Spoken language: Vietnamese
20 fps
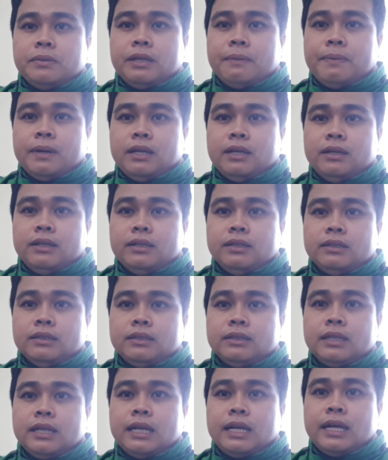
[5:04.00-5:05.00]
chụp hình
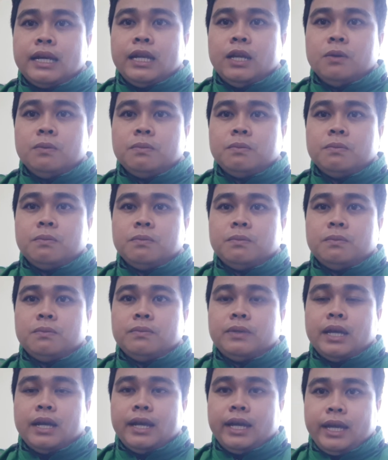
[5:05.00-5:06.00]
cái lúc
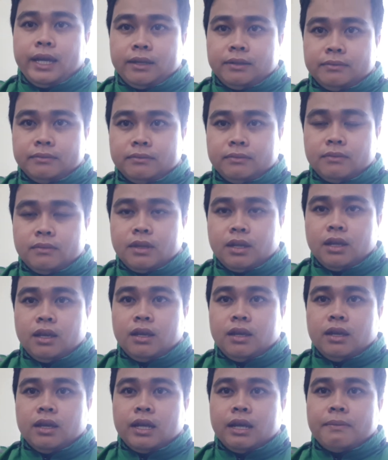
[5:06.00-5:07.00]
nhận hàng
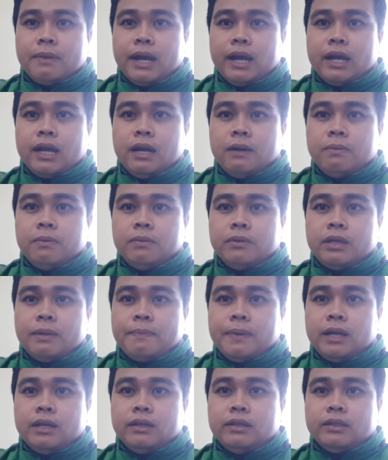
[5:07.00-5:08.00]
các bạn không chụp
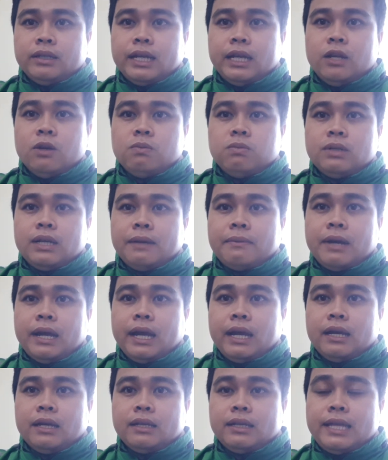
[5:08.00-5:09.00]
hình cái lúc các
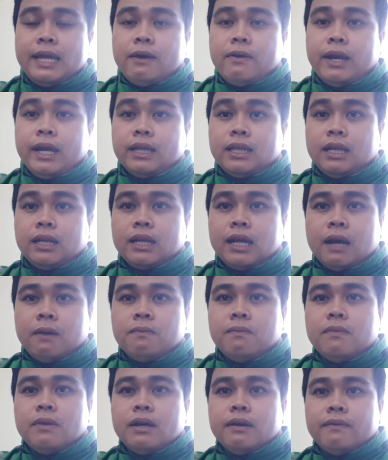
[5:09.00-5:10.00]
bạn giao hàng thành công
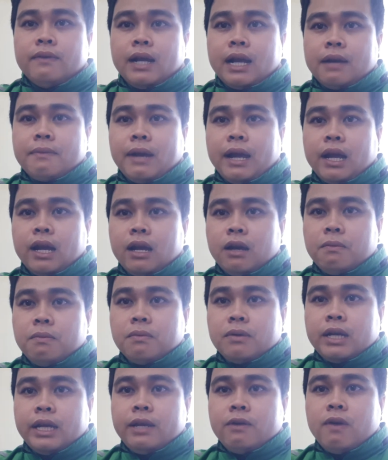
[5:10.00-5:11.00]
và các bạn
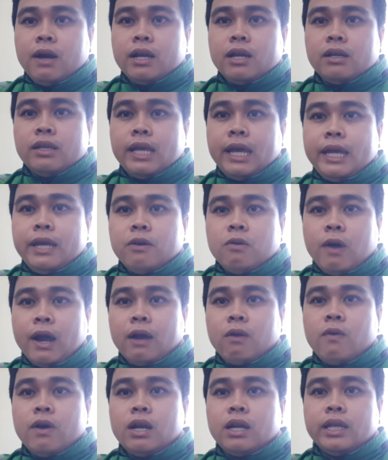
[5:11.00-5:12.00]
không ký hóa đơn giấy
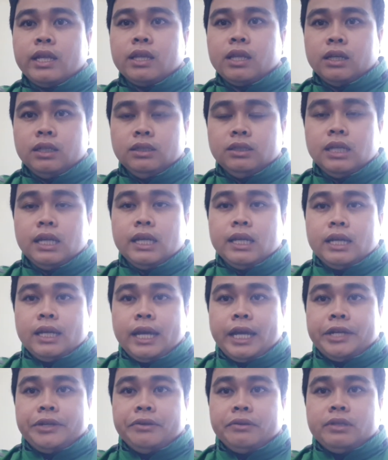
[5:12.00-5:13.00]
hoặc hóa đơn điện tử
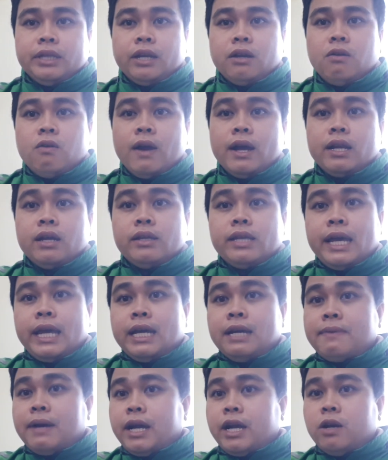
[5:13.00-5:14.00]
ngày trước thì có hóa đơn
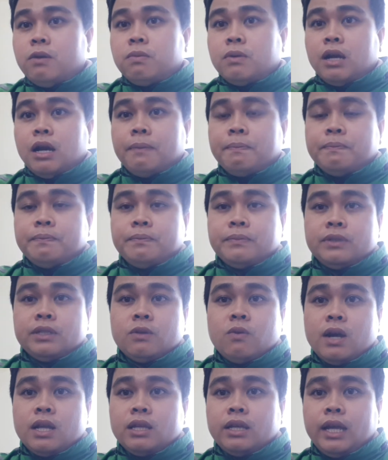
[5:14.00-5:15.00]
giấy các bạn không nộp
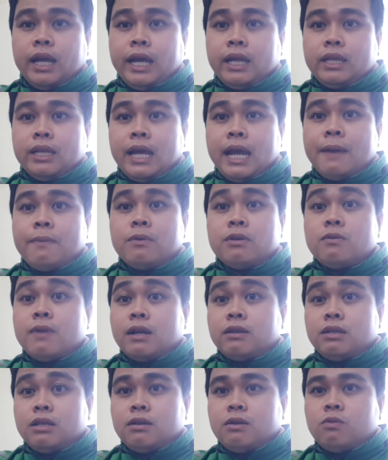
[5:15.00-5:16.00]
quá thời hạn thì app các
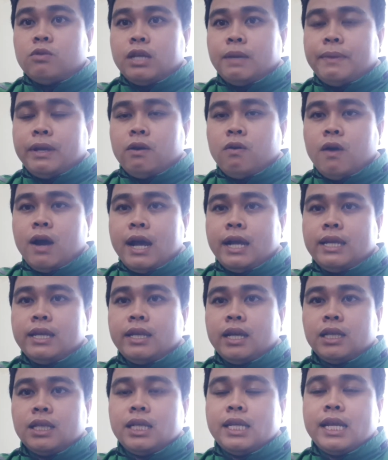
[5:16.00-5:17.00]
bạn cũng sẽ bị khóa và
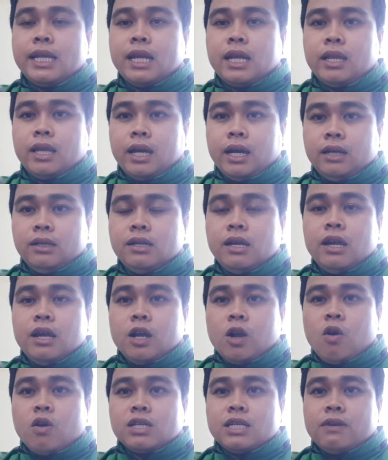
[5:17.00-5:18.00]
nhận tin nhắn nhắc nhở
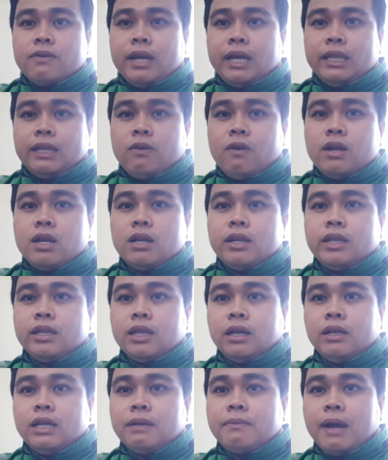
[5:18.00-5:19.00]
còn sau này thì hóa đơn điện
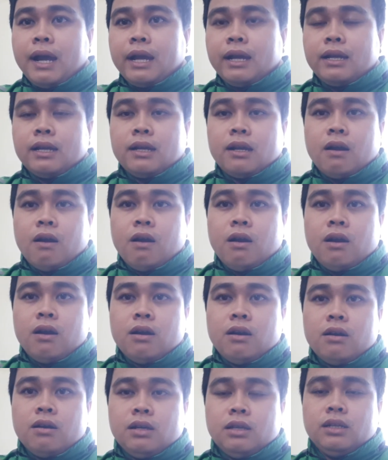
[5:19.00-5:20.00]
tử các bạn
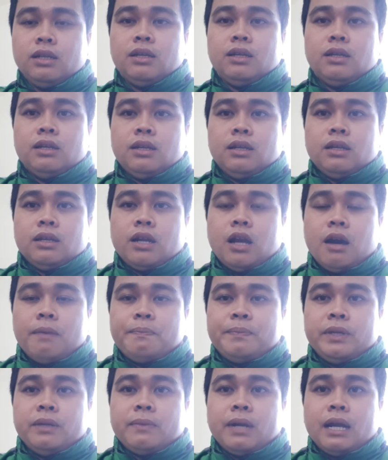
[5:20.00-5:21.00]
có
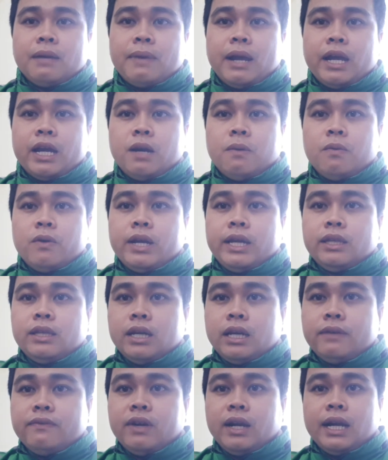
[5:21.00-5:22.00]
nộp nhưng mà các bạn không có ký
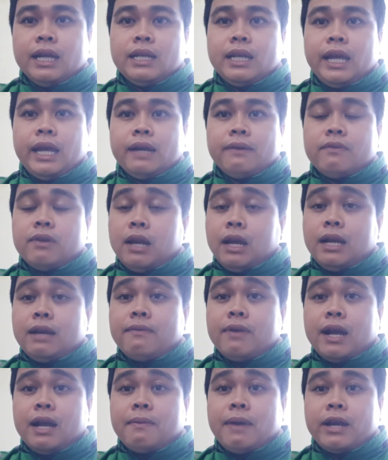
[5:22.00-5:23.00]
tên phần khách hàng hoặc lẫn
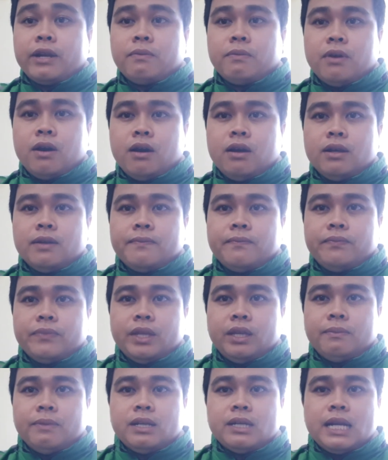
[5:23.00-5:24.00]
phần các bạn trong đó
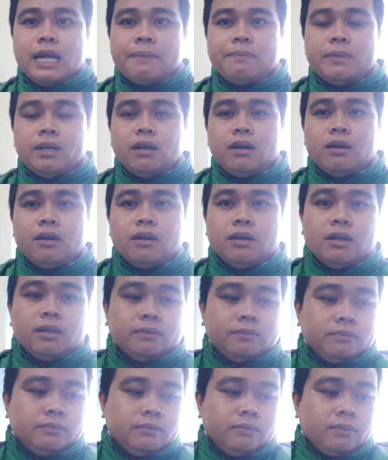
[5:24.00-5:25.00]
thì bên Grab họ
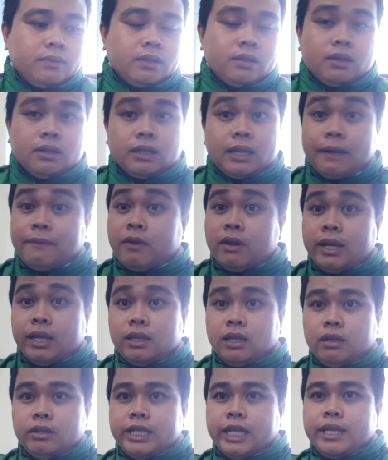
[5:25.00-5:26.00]
à, tại phần
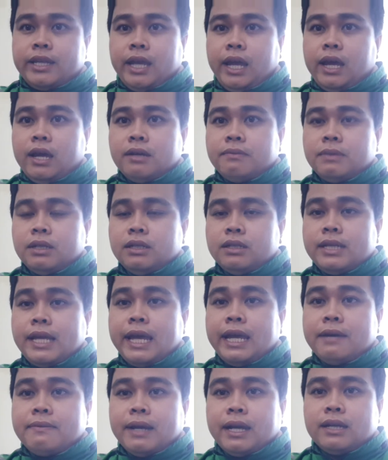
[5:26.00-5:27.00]
điện tử check dễ hơn bên
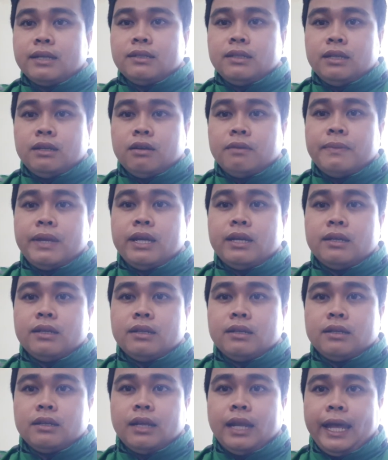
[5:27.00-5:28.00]
giấy các bạn nên họ biết
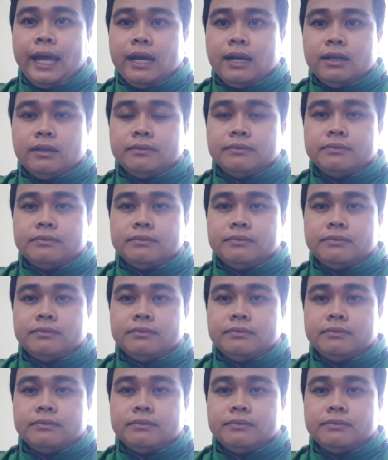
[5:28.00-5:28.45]
lẹ hơn